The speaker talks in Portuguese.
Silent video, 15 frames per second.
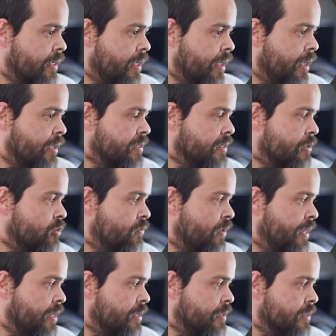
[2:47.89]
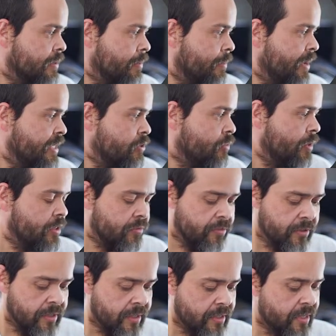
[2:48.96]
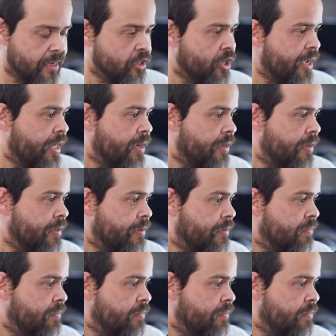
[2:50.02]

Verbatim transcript: essa diferença. Mas quando você exagera,